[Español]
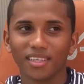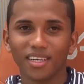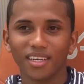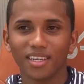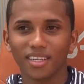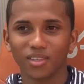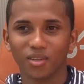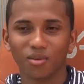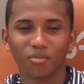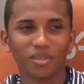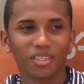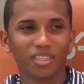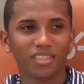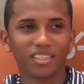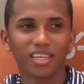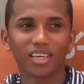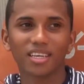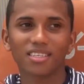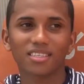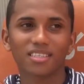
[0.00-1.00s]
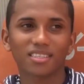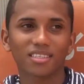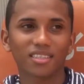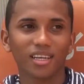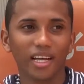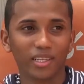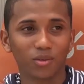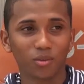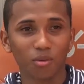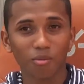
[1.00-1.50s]
El 2010
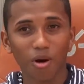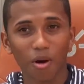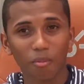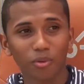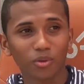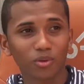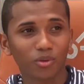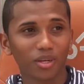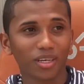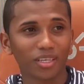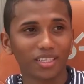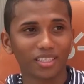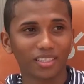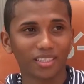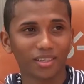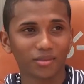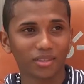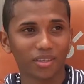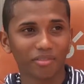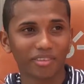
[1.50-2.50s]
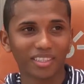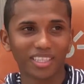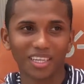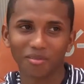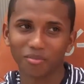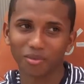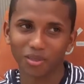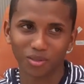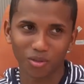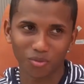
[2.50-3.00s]
estuvimos a punto de ir a una
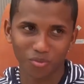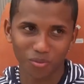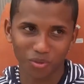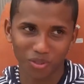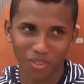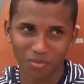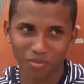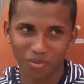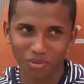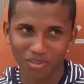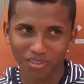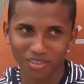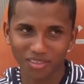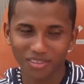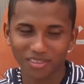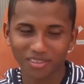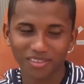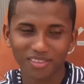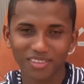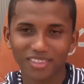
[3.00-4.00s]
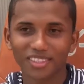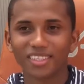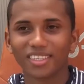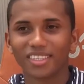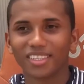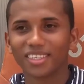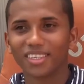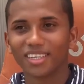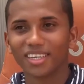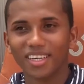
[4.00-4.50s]
final, pero no pudimos
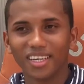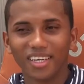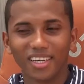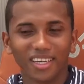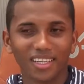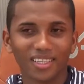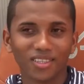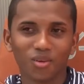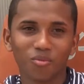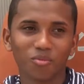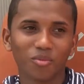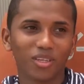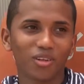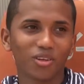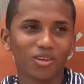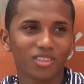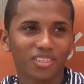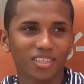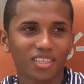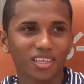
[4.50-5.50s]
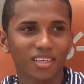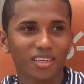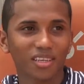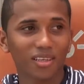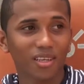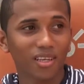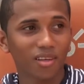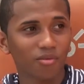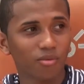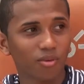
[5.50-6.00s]
el 2011
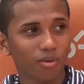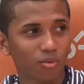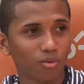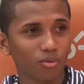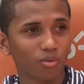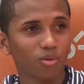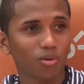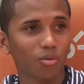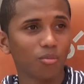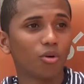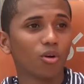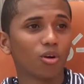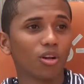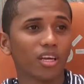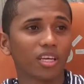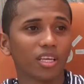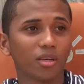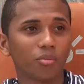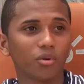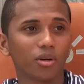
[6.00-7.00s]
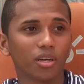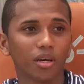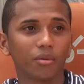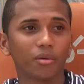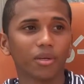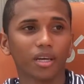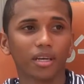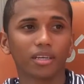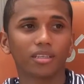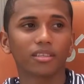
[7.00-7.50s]
fue uno de los mejores equipos que
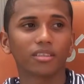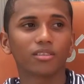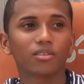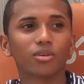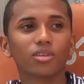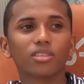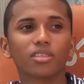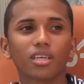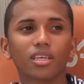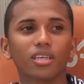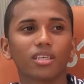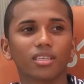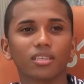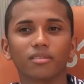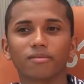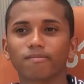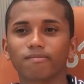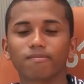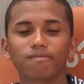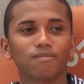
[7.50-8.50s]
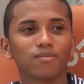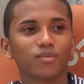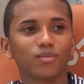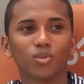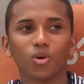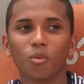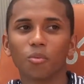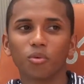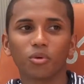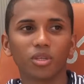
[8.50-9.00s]
había en ese entonces y
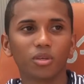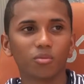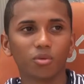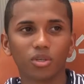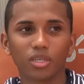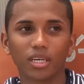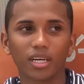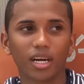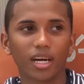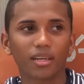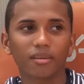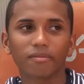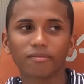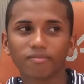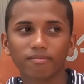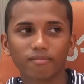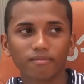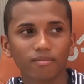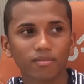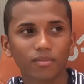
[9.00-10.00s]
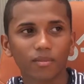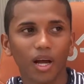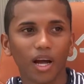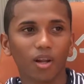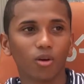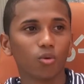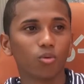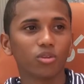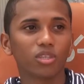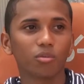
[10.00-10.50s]
no pudimos llegar.
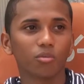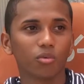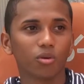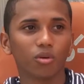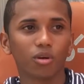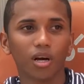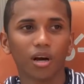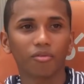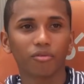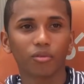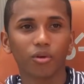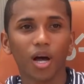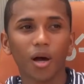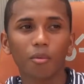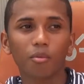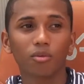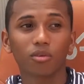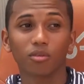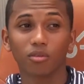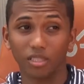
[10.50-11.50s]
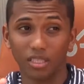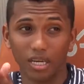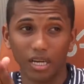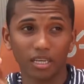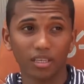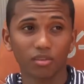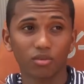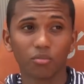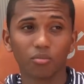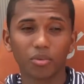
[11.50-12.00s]
A lo último aflojamos con Liga de
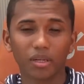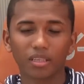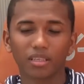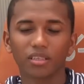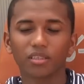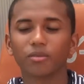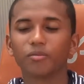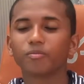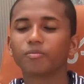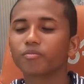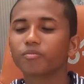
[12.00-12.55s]
Quito un partido.